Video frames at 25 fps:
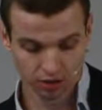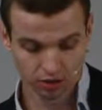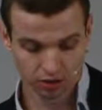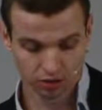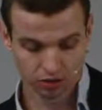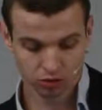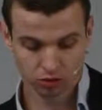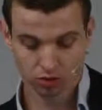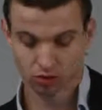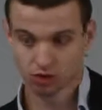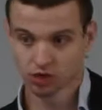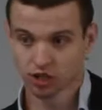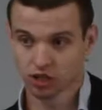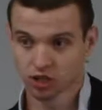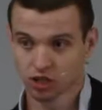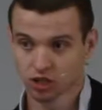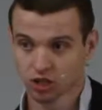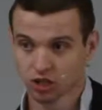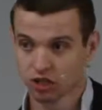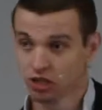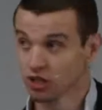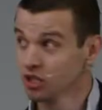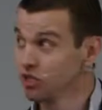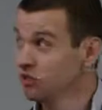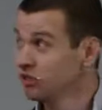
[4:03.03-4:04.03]
Ну и также
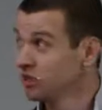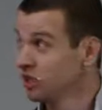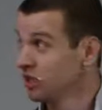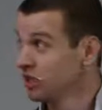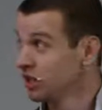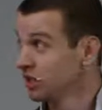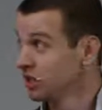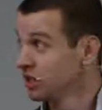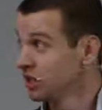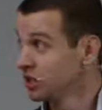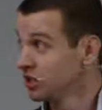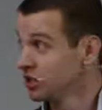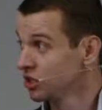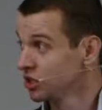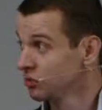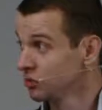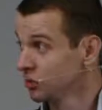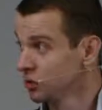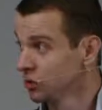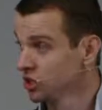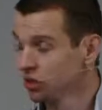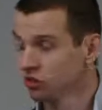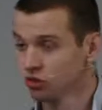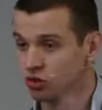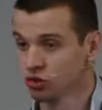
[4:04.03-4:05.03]
таргетированная дача
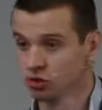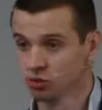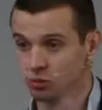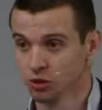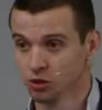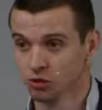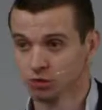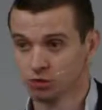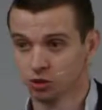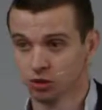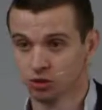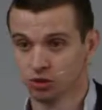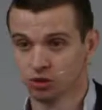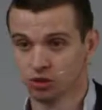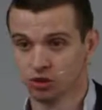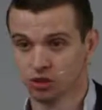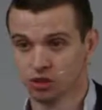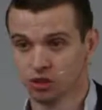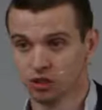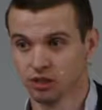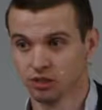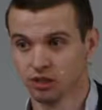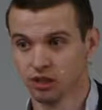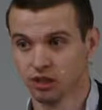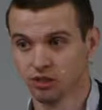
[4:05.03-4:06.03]
эксплойтов, чтобы эксплойты не
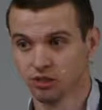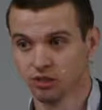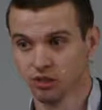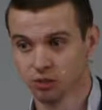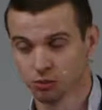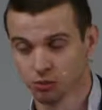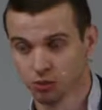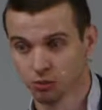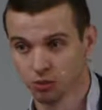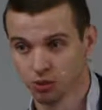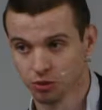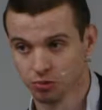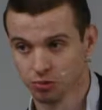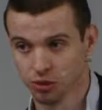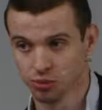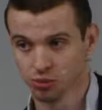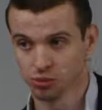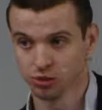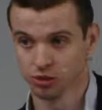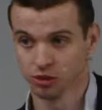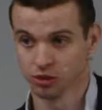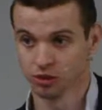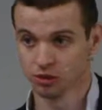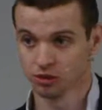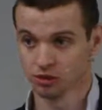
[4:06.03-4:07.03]
доставались всем, кому не
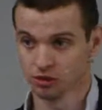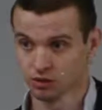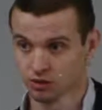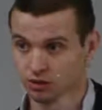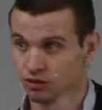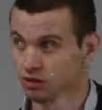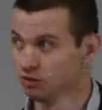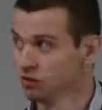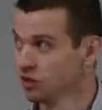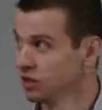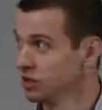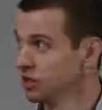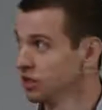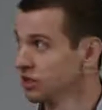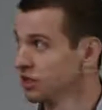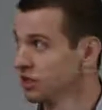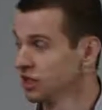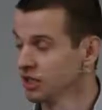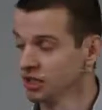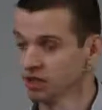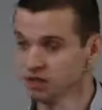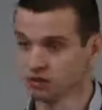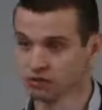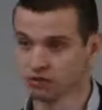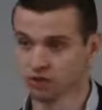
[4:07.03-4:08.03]
попадя, с новостных
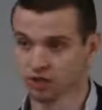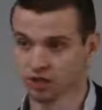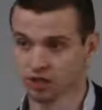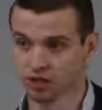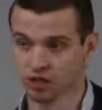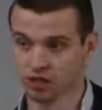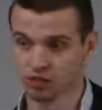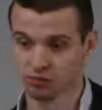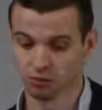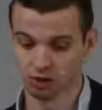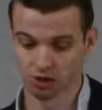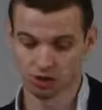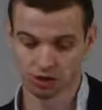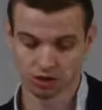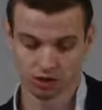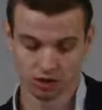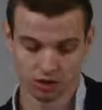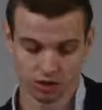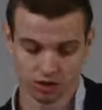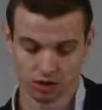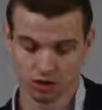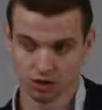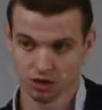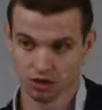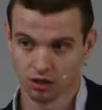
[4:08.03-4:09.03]
сайтов, с рекламных,
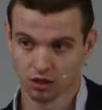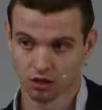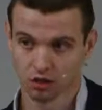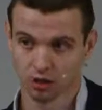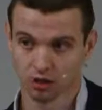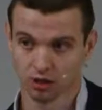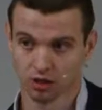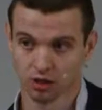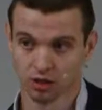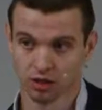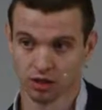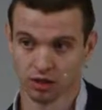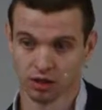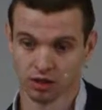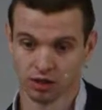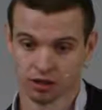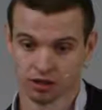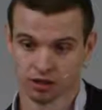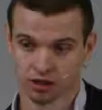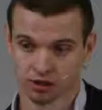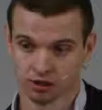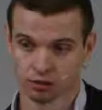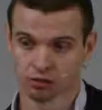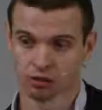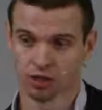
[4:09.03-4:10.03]
а
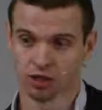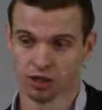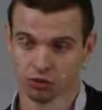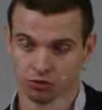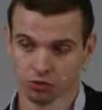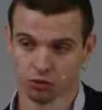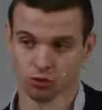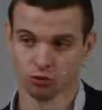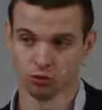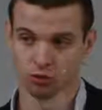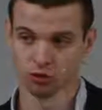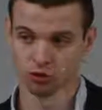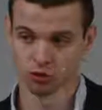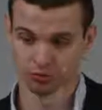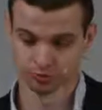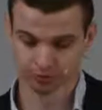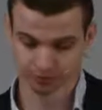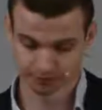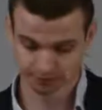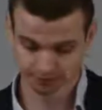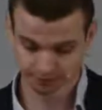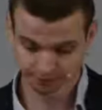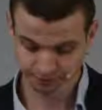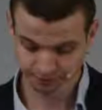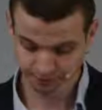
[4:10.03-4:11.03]
ну, каким-то образом
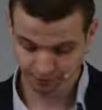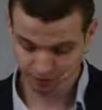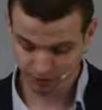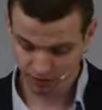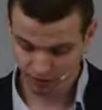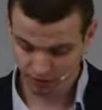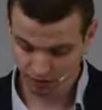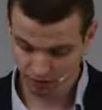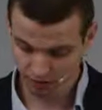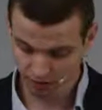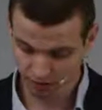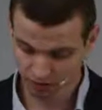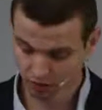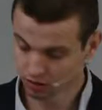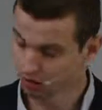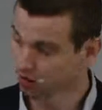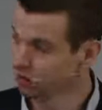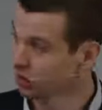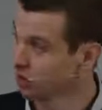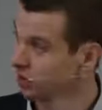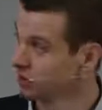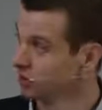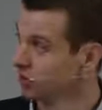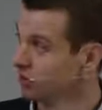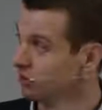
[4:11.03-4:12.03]

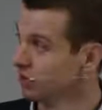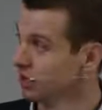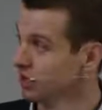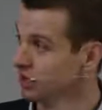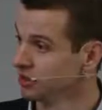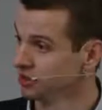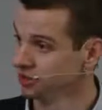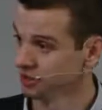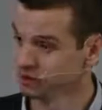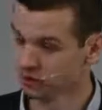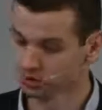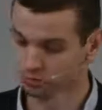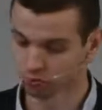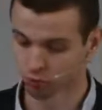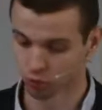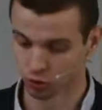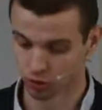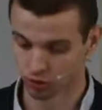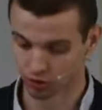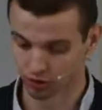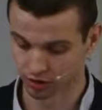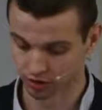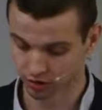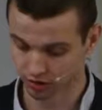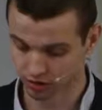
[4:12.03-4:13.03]
отдавались
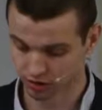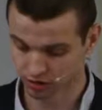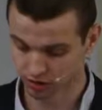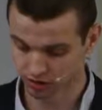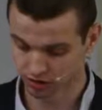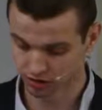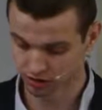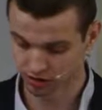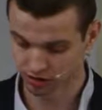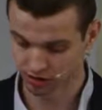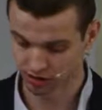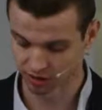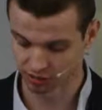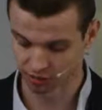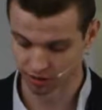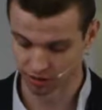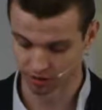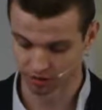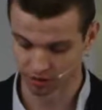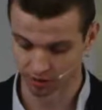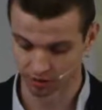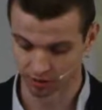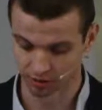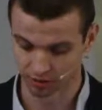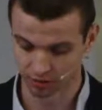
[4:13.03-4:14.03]
более
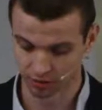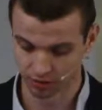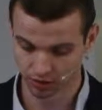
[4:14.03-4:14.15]
целенаправленно.